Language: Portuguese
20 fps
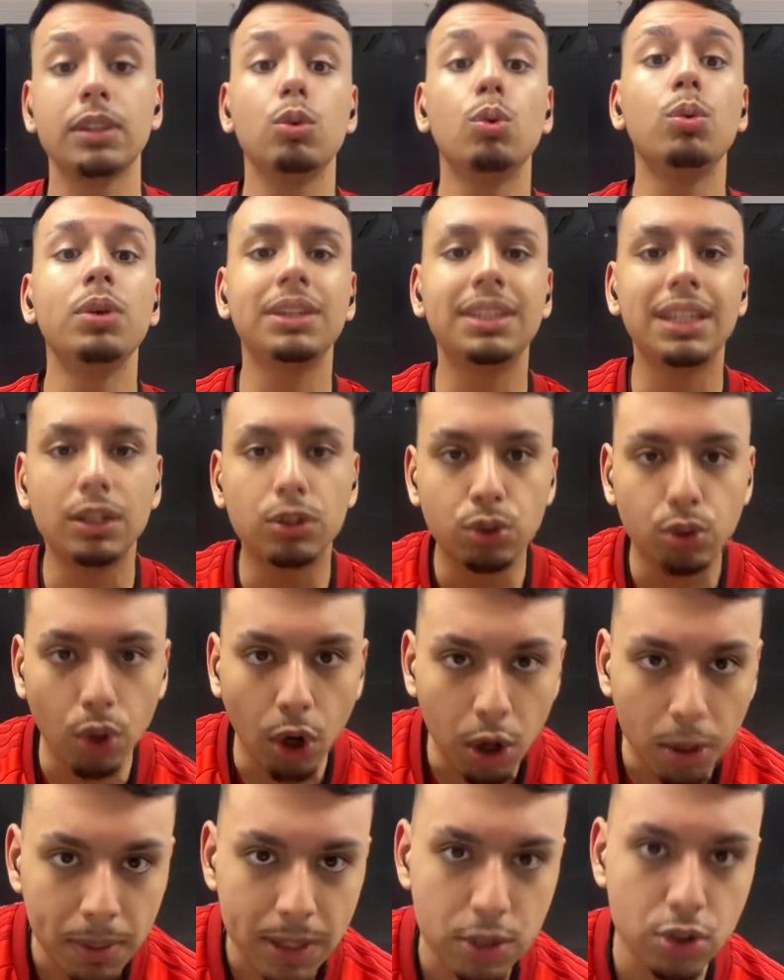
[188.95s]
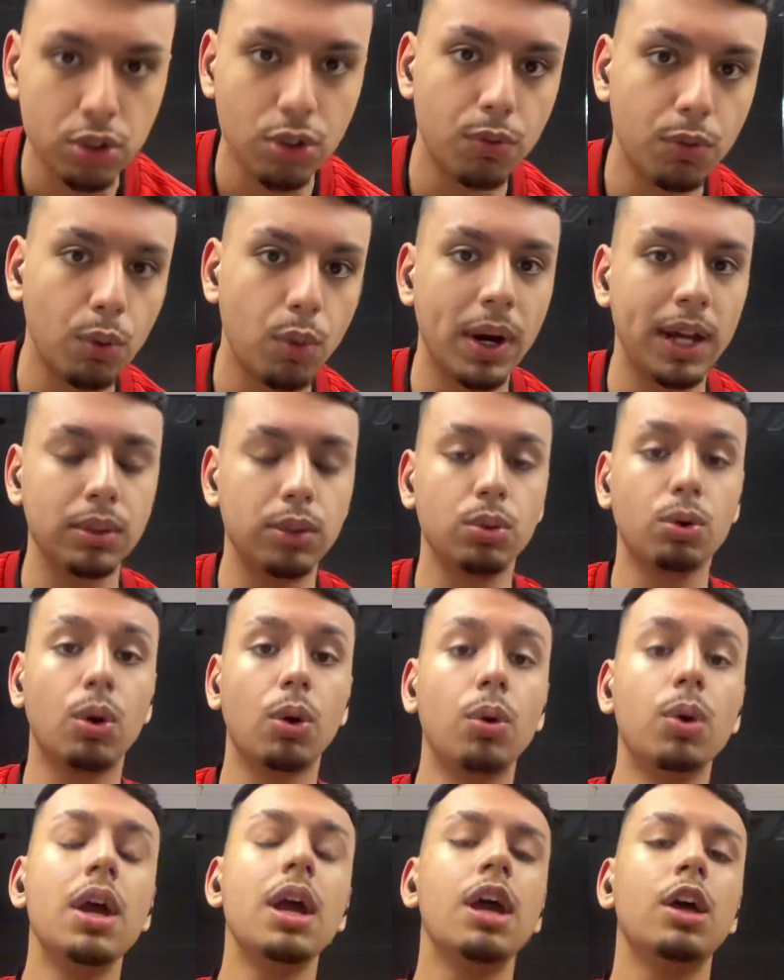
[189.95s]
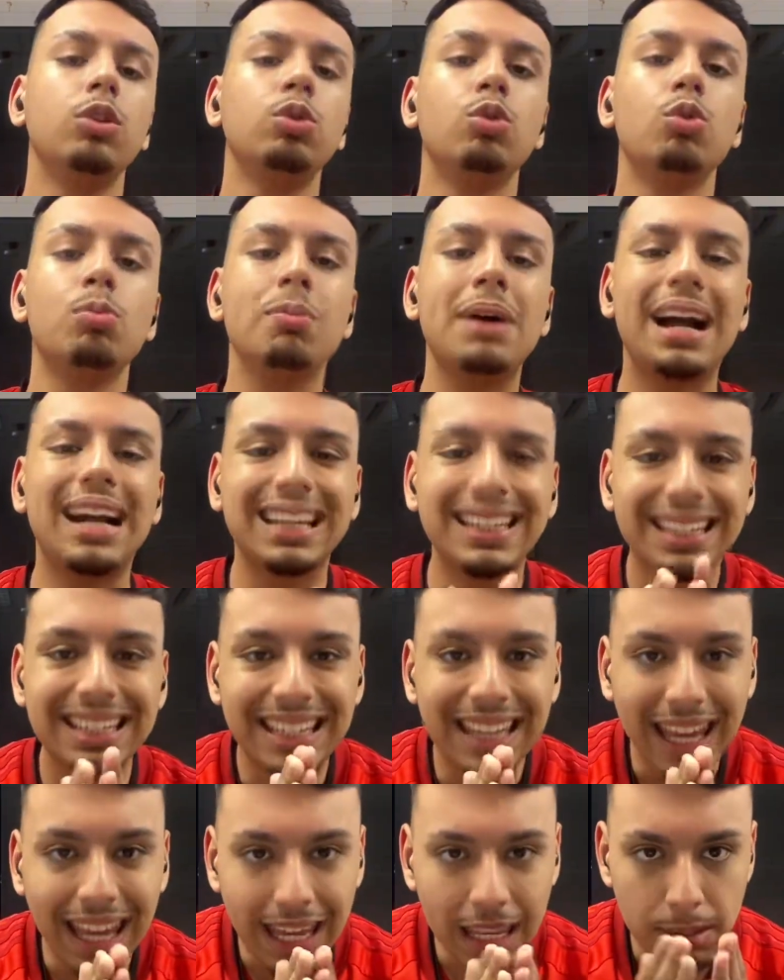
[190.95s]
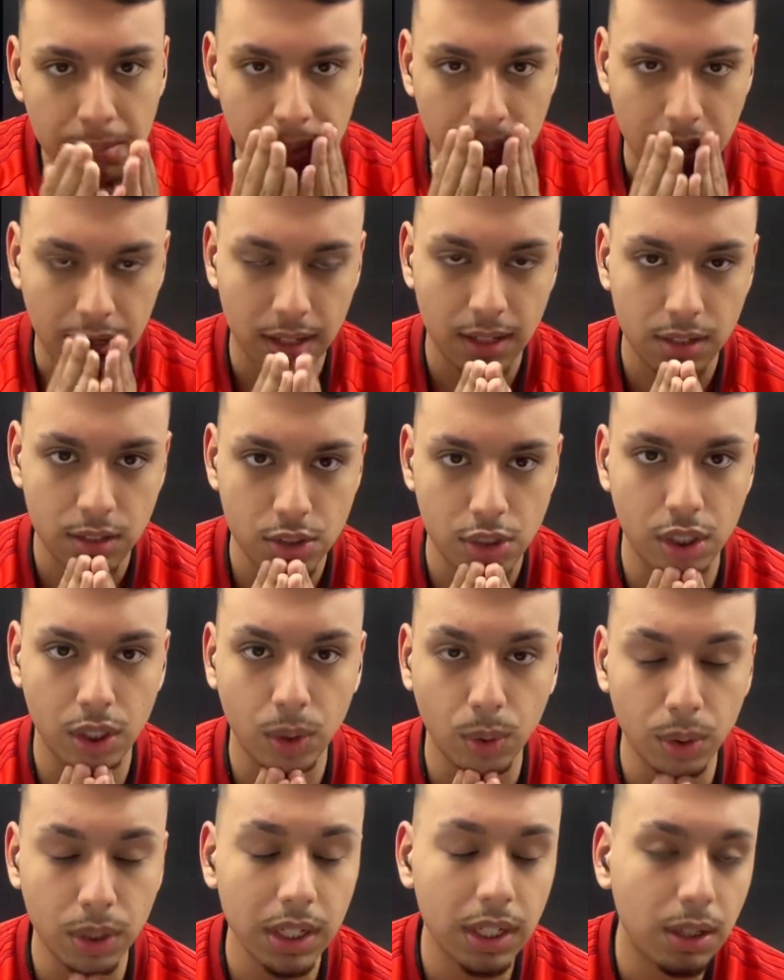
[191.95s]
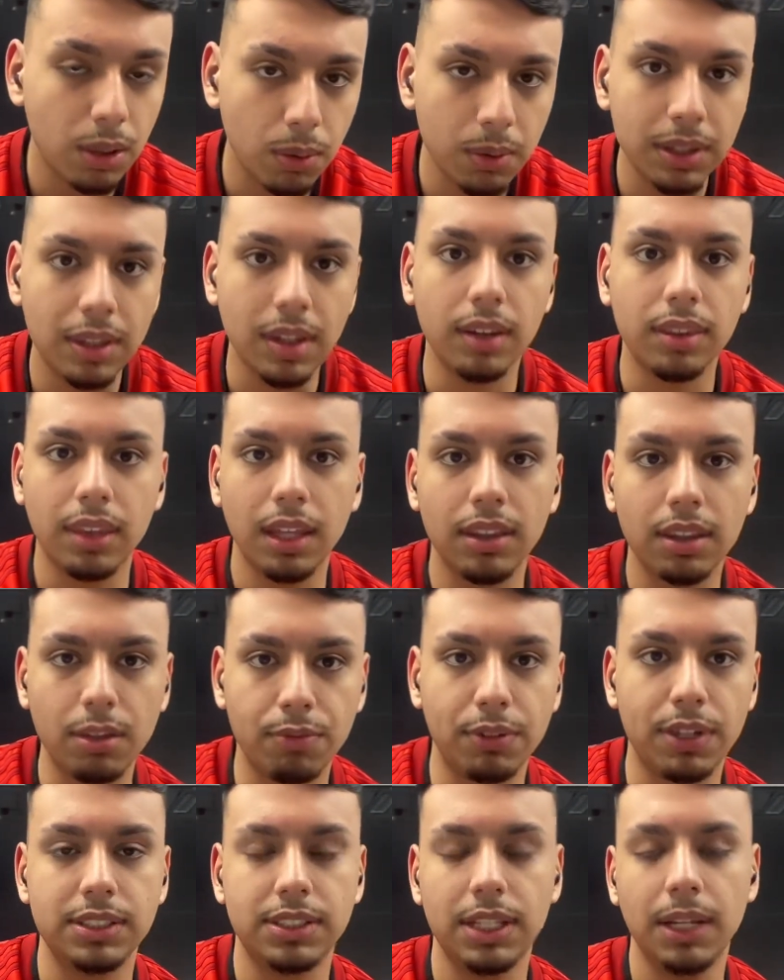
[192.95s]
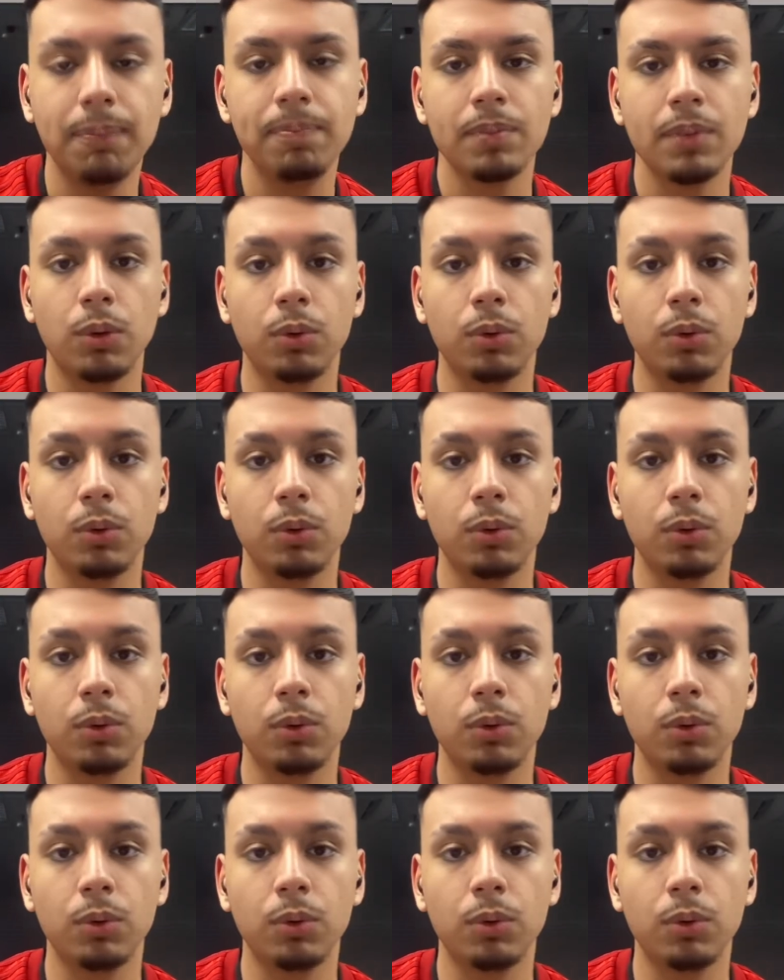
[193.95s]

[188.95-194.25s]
O Inter toma de novo o quarto gol numa queima de guri que o Inter tenta fazer.